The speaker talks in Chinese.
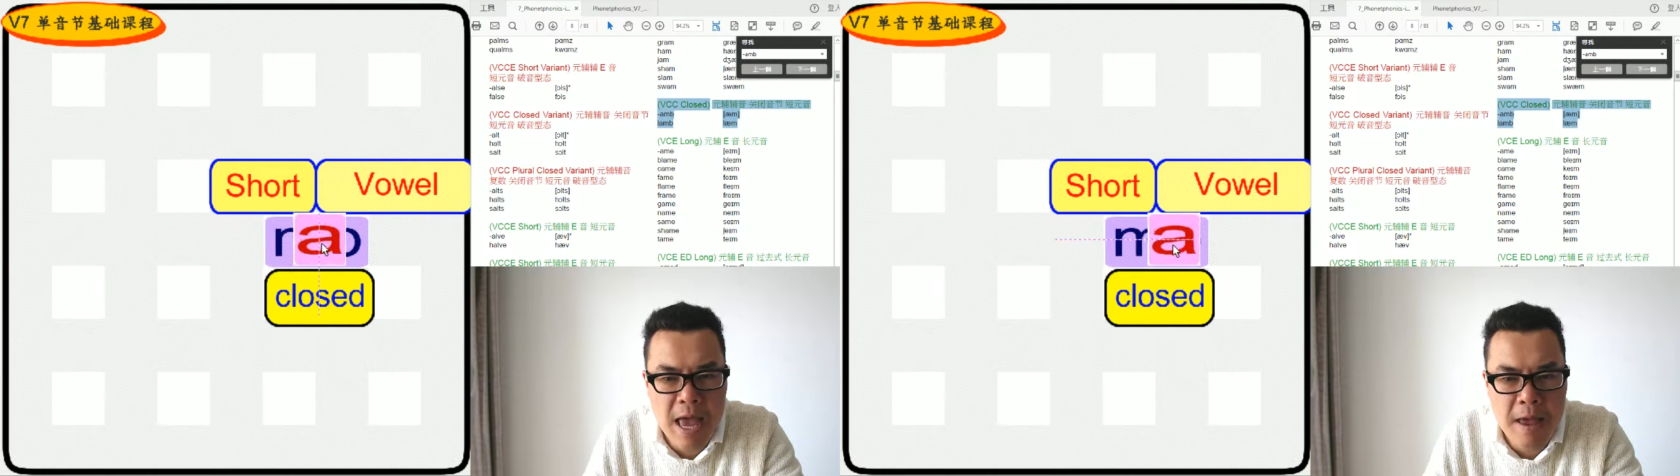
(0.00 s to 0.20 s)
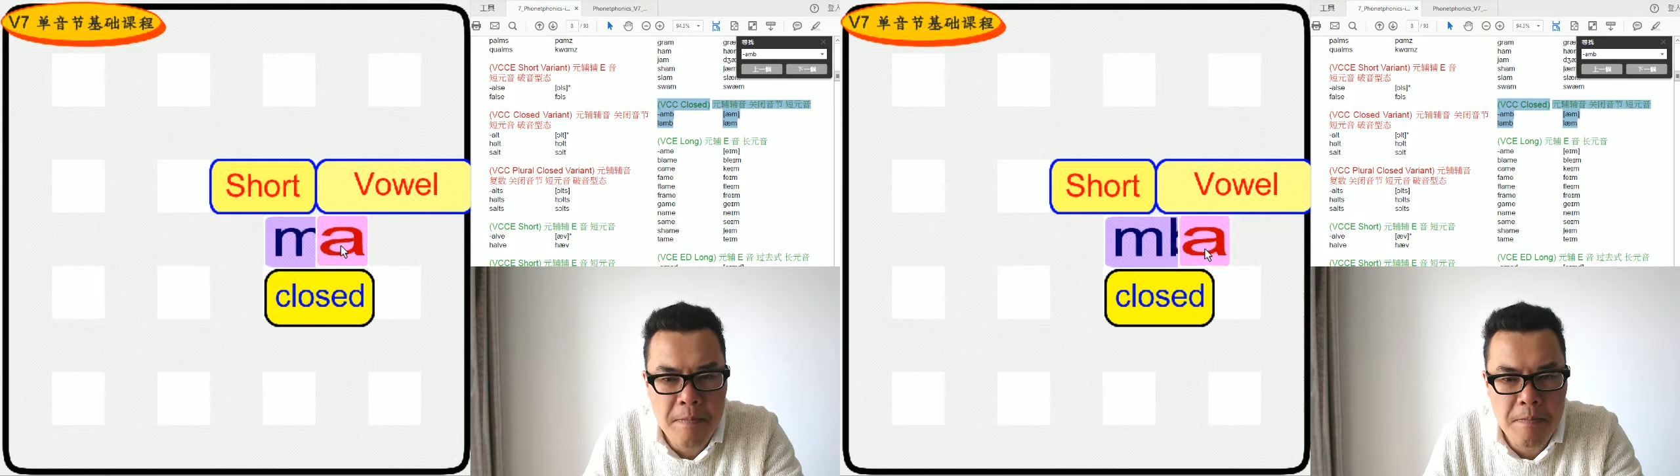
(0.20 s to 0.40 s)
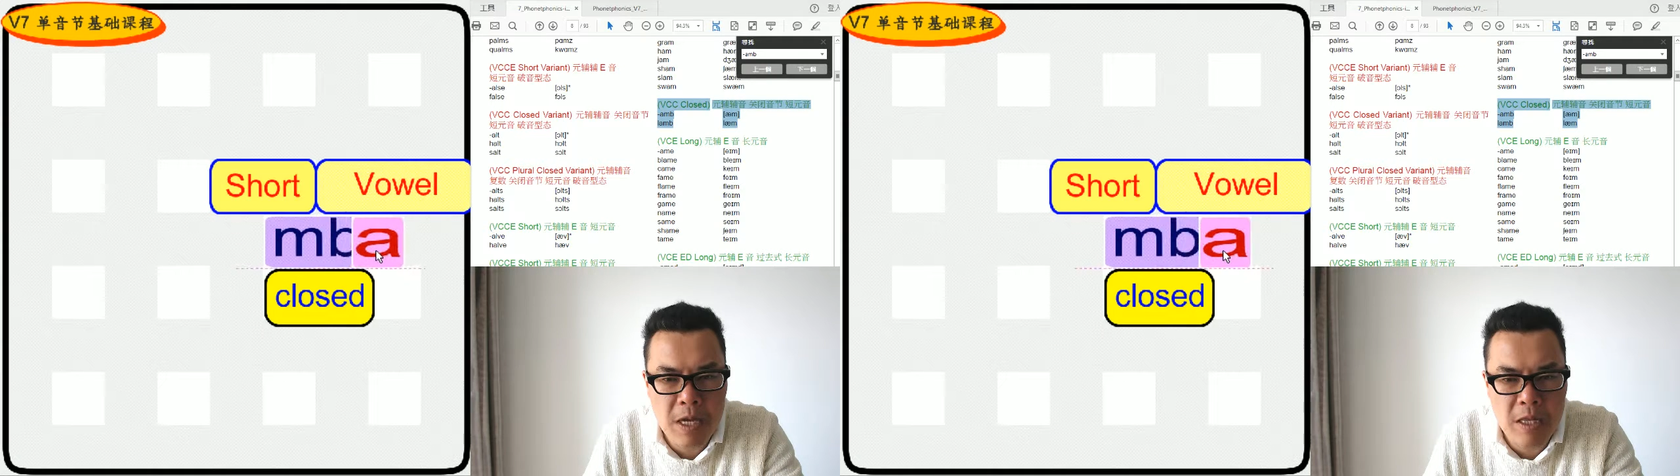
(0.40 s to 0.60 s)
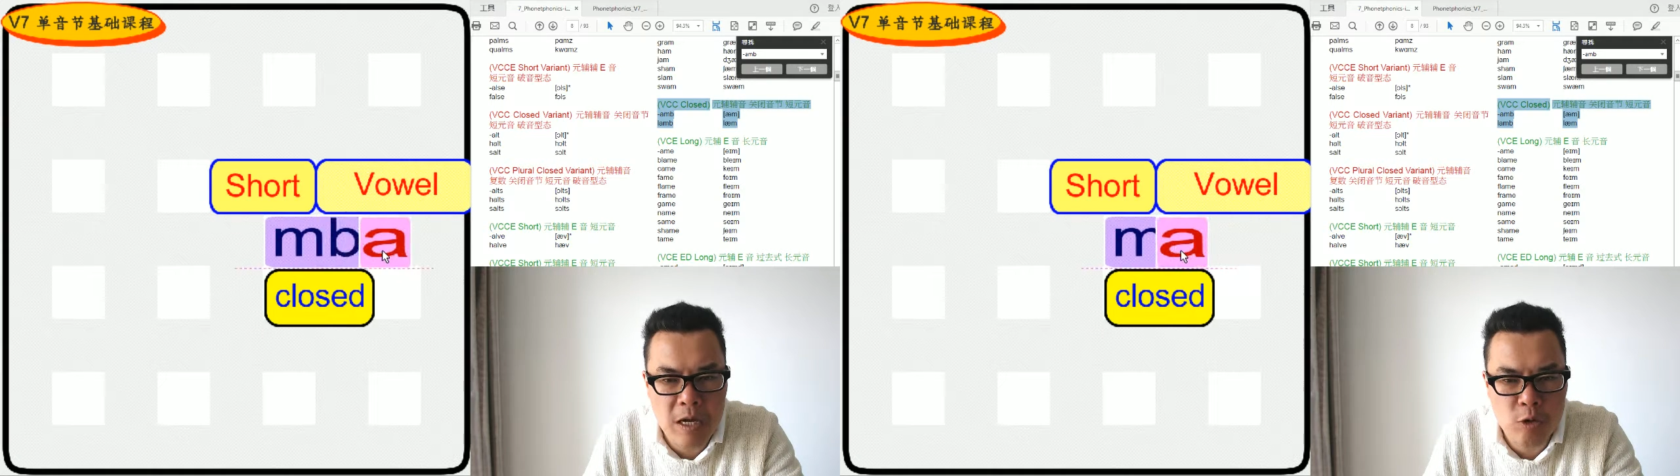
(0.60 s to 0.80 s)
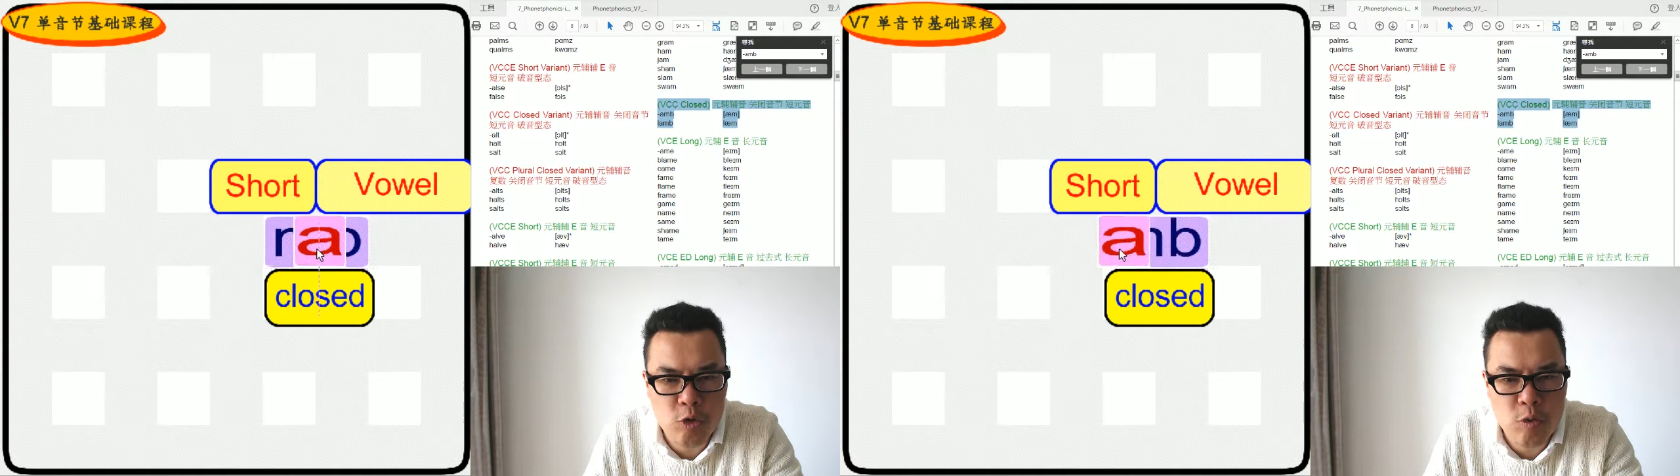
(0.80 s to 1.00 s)
M B
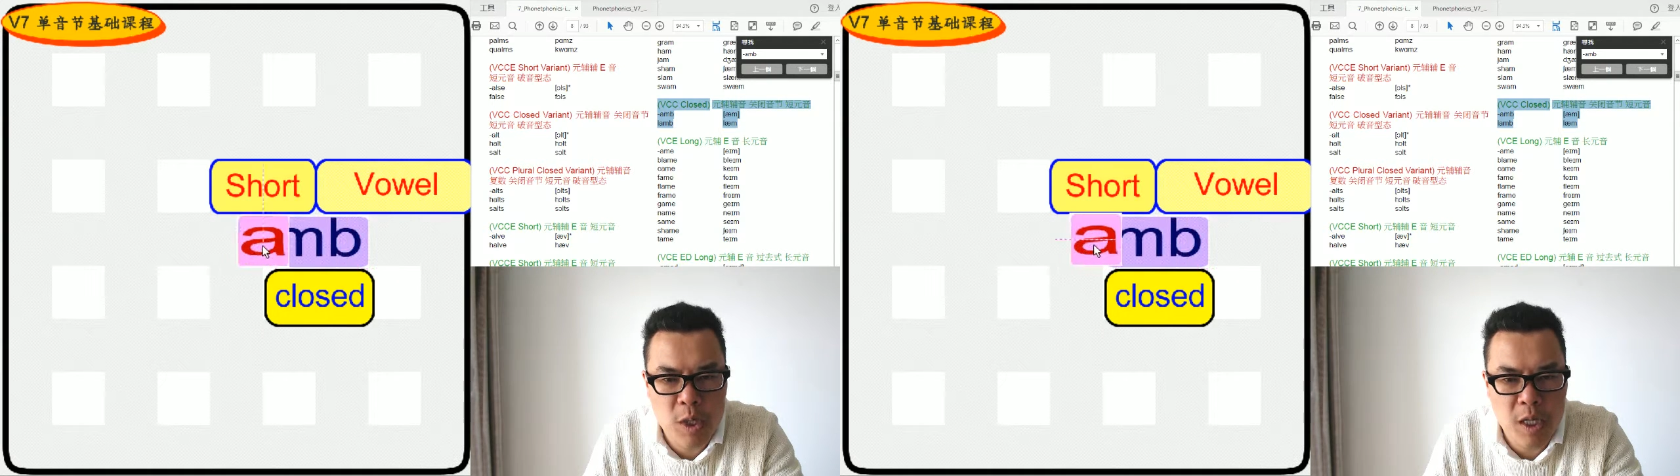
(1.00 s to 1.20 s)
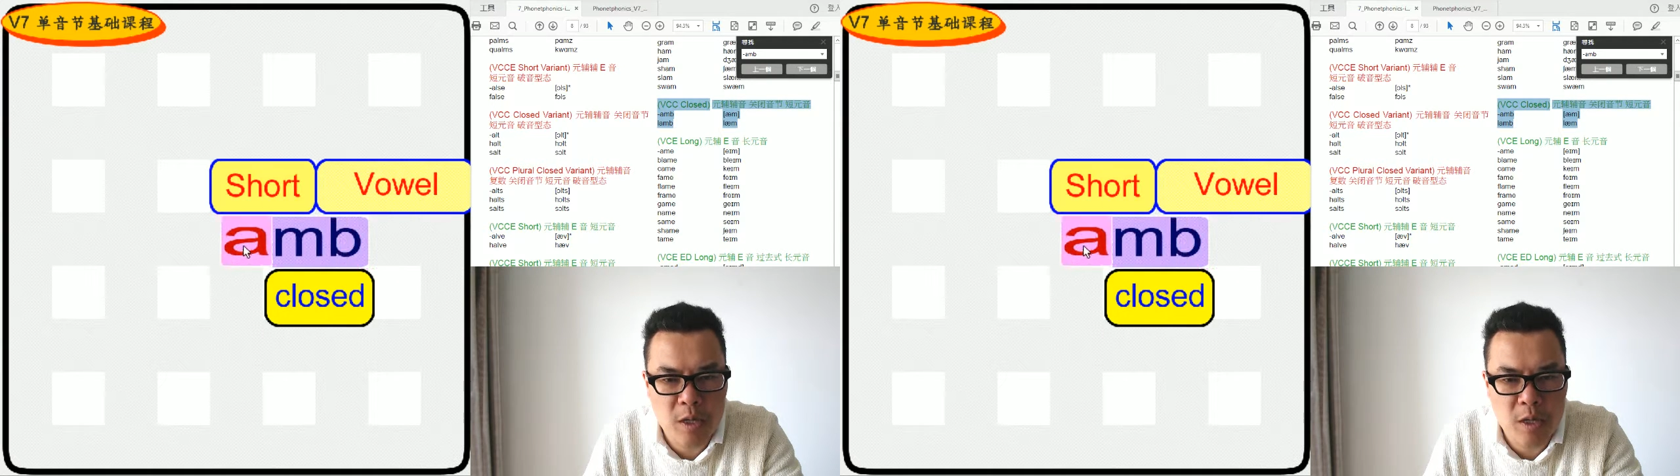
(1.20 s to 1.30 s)
挡住了，